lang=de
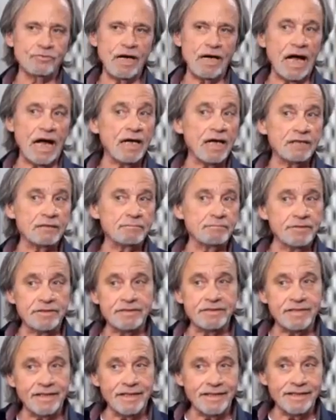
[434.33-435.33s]
acht
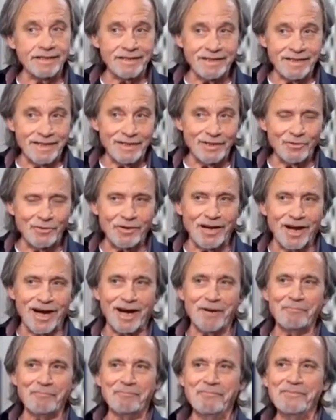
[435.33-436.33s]
bis zehn
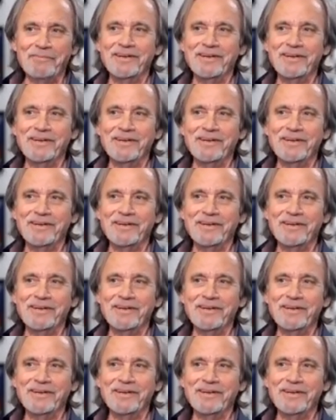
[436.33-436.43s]
Kilogramm.